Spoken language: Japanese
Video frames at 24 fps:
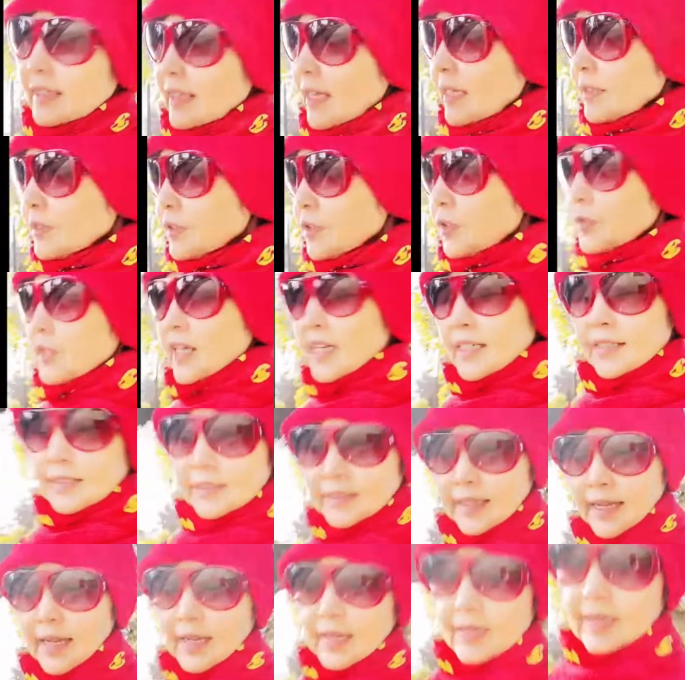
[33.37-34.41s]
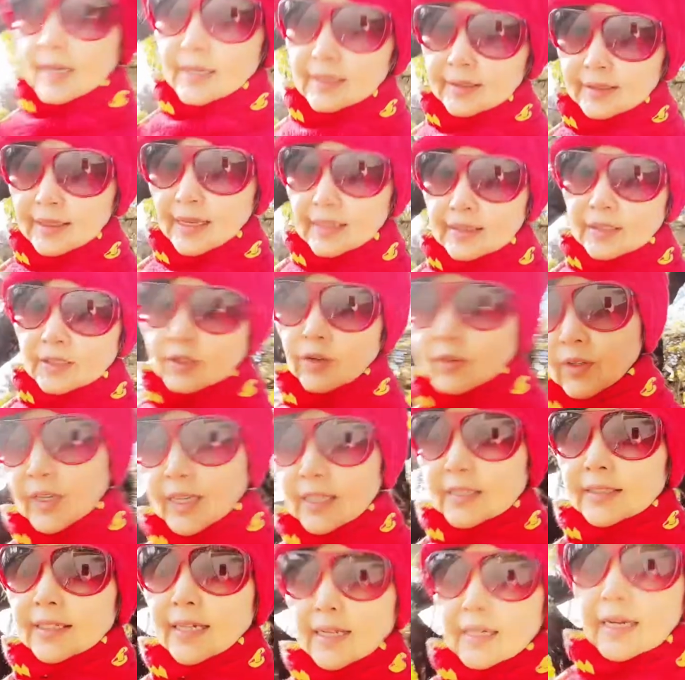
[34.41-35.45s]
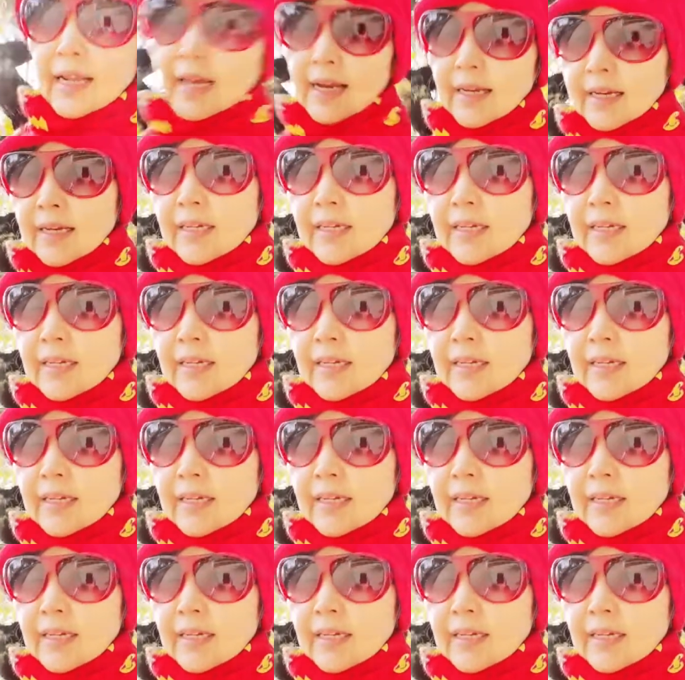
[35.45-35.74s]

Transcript: 大腸検査内視鏡検査から